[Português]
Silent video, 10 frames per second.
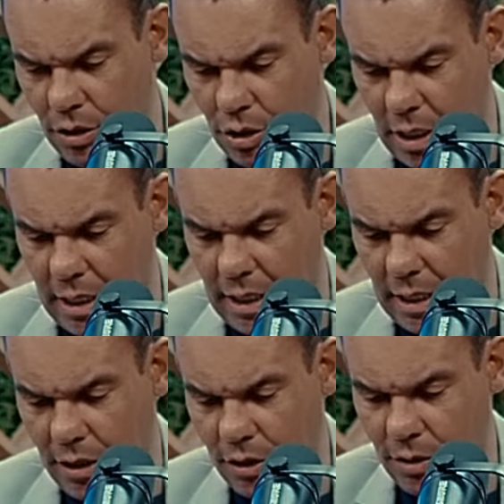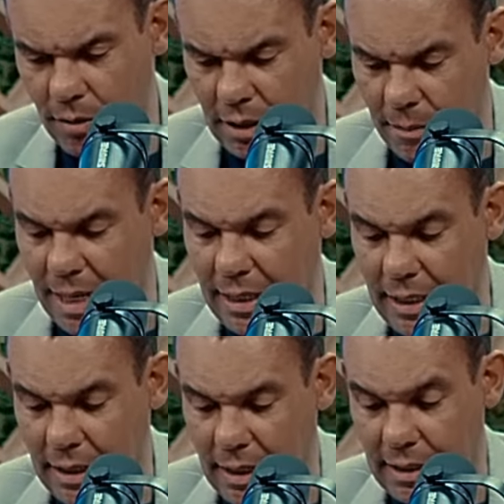é, que
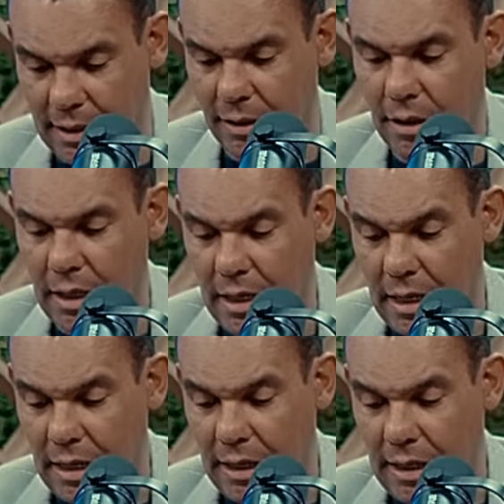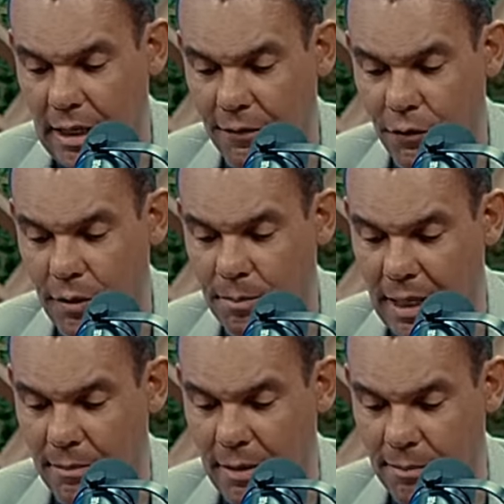Maria. Assim, que ele foi
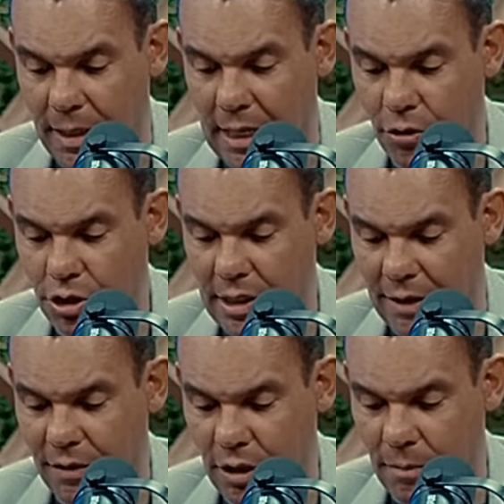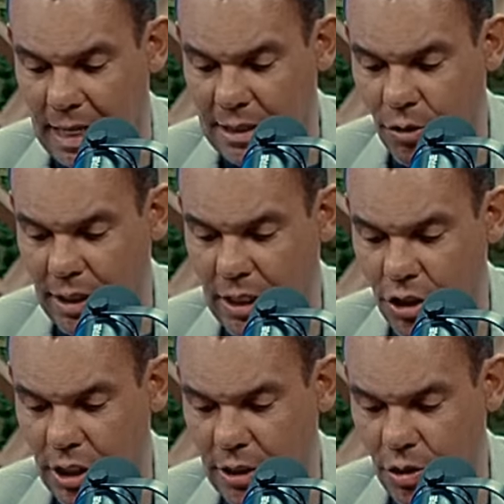para lá onde estava Lázaro, a quem ele
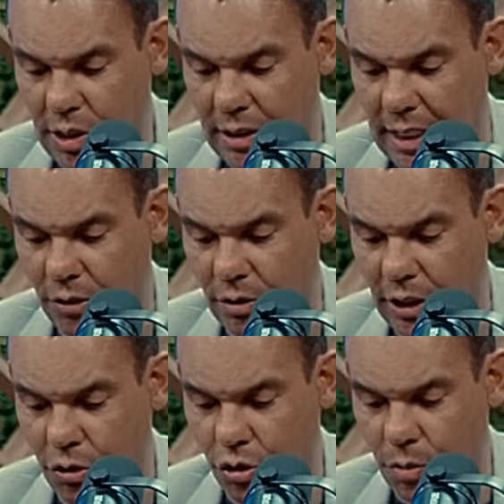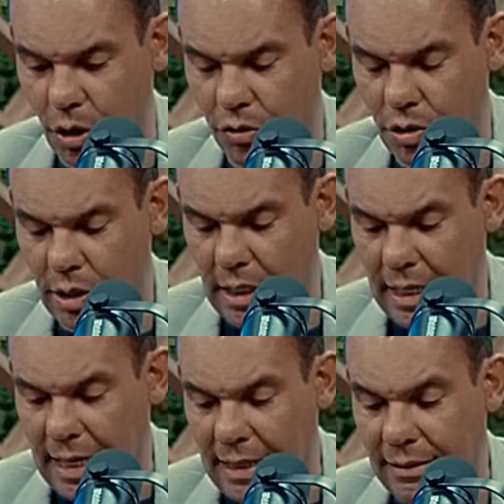tinha ressuscitado dentre os mortos.
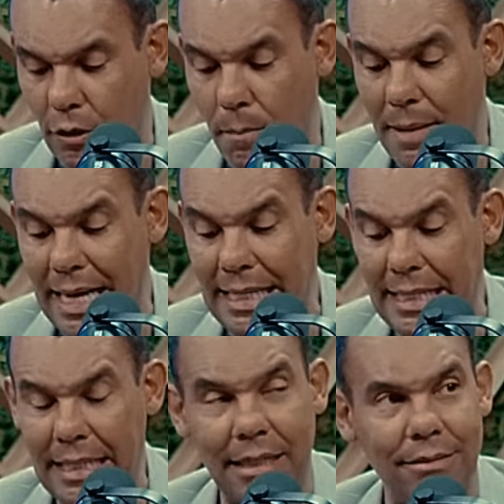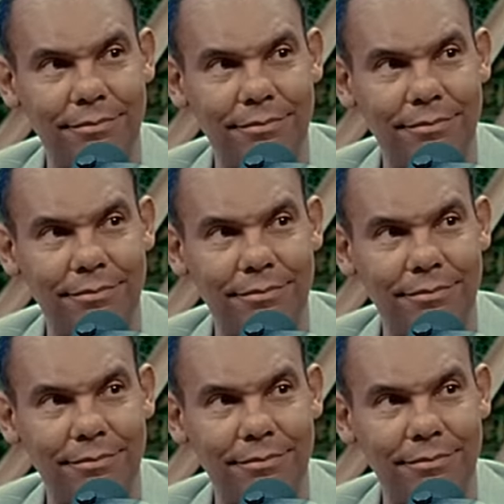Então, Maria,